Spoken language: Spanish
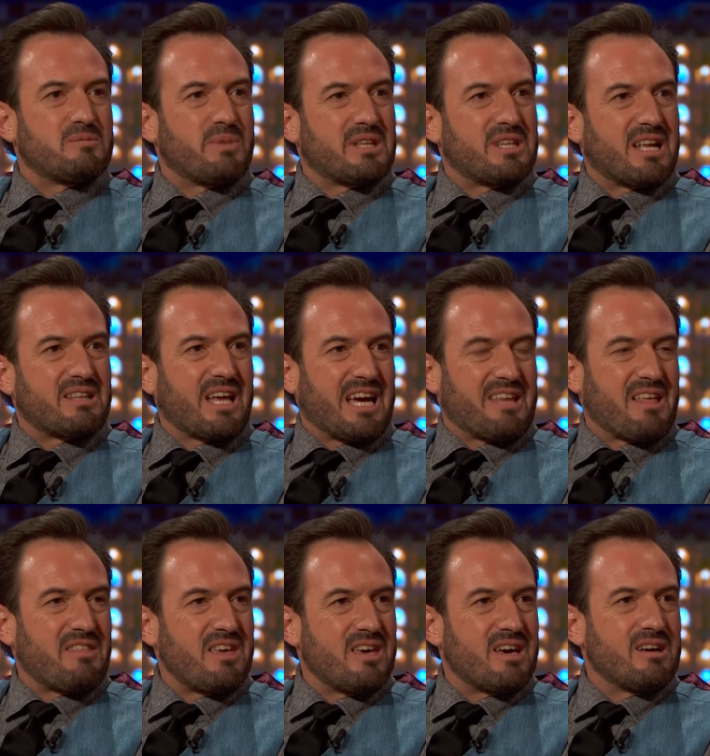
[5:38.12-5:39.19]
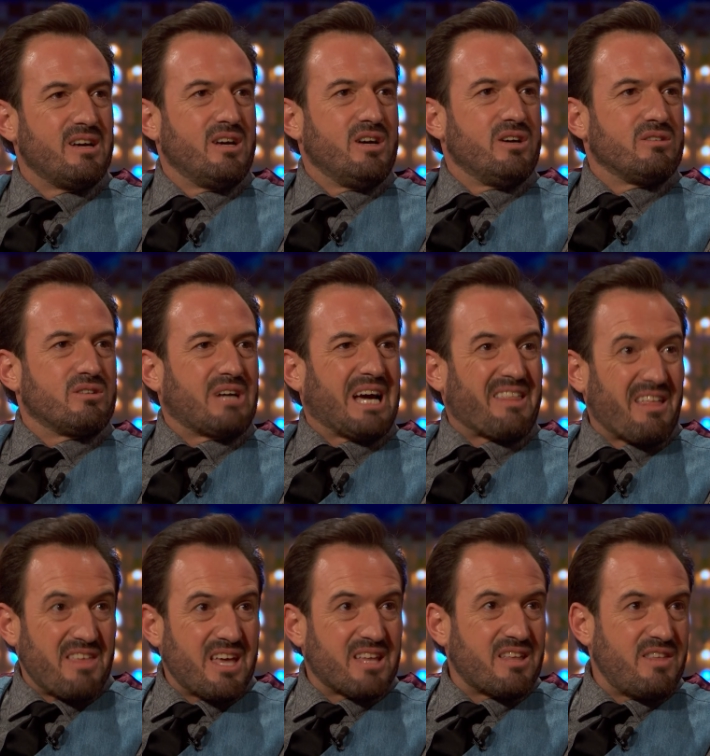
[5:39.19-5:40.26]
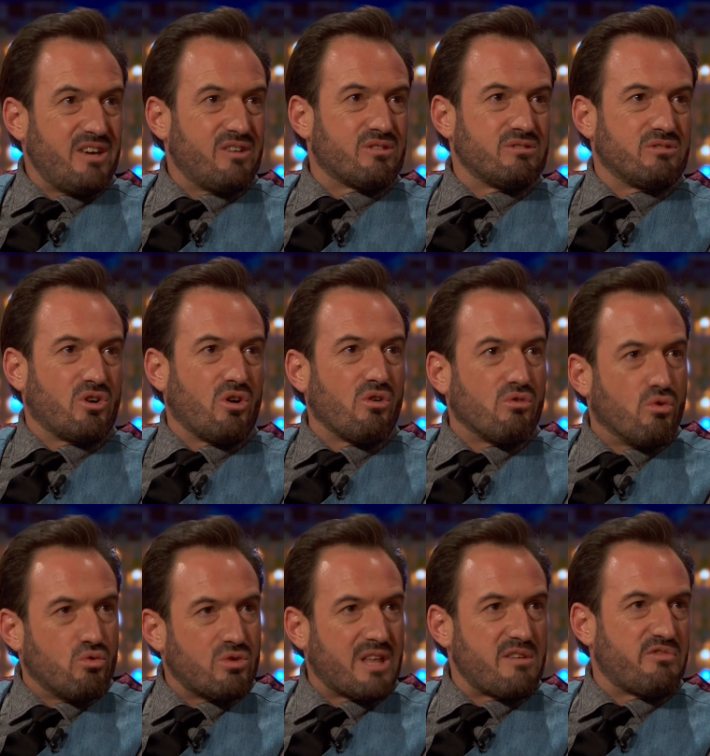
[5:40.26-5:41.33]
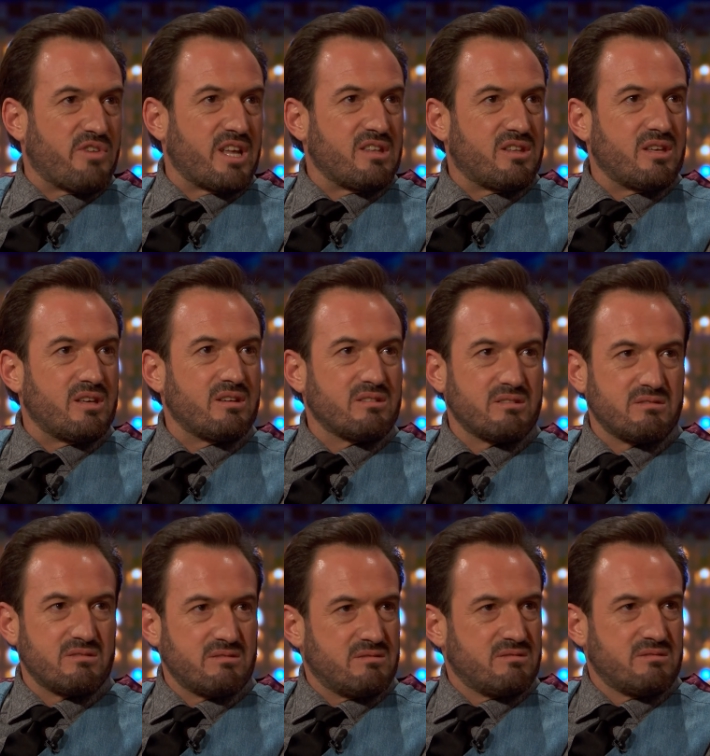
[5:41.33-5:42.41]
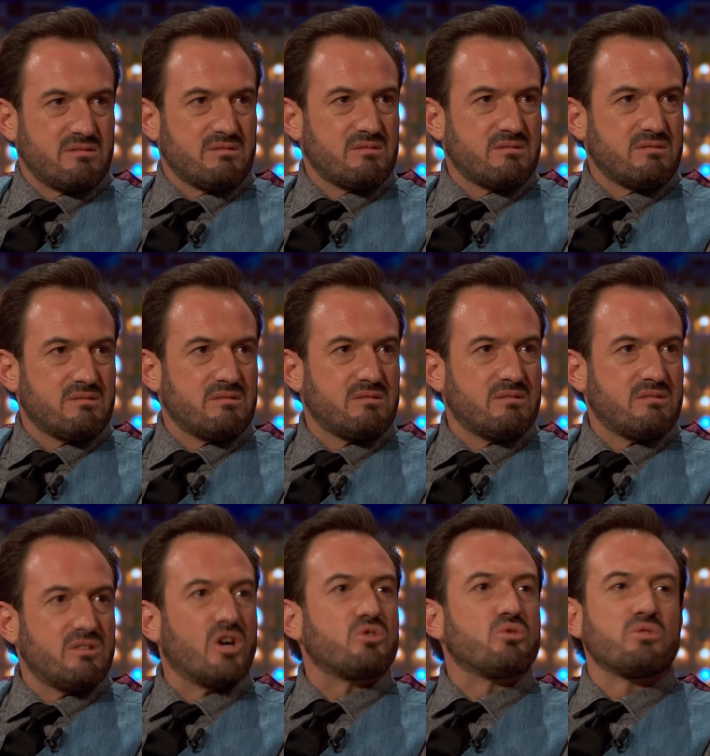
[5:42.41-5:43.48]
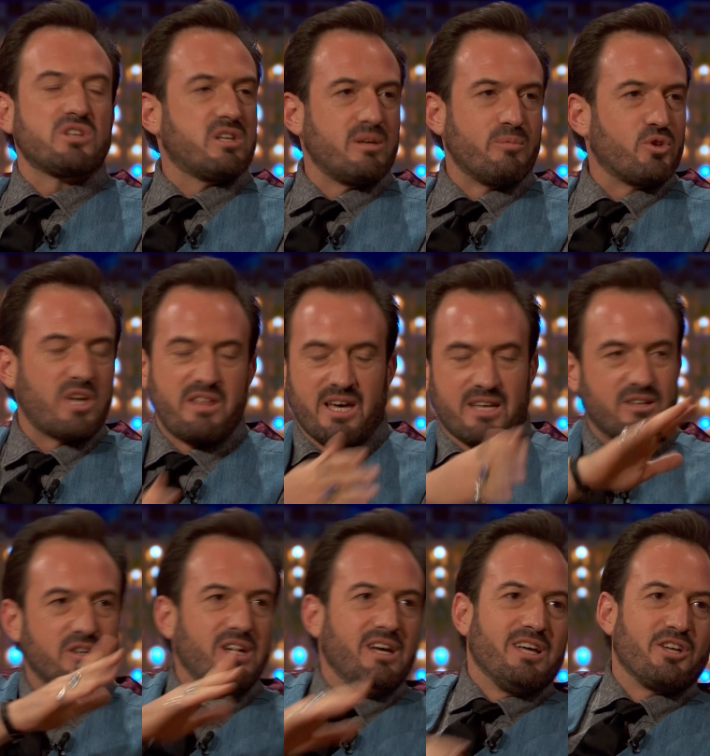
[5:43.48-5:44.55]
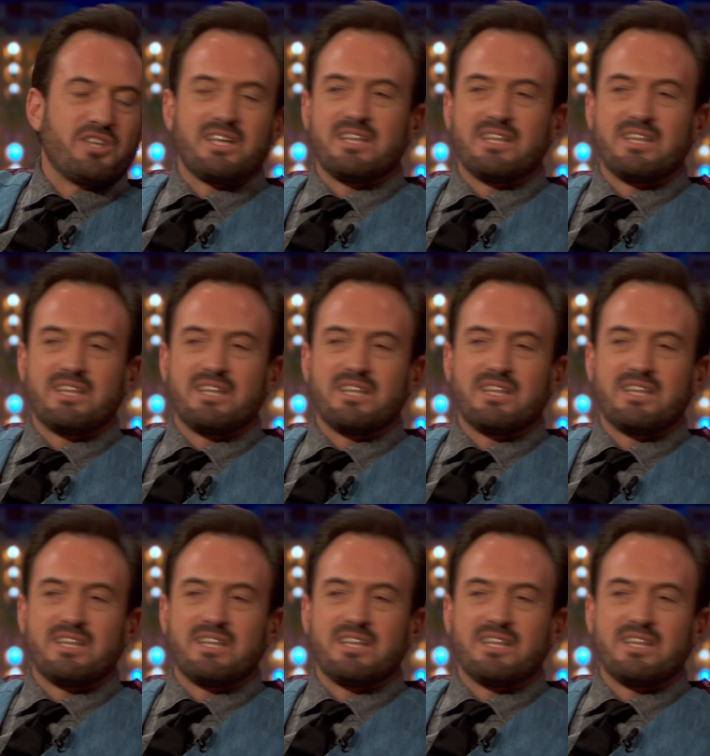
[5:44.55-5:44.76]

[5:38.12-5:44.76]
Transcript: despertarte cada día, cada día te digo, con una diferente? Ya. No. No, tú no tienes ni no, idea, no. No,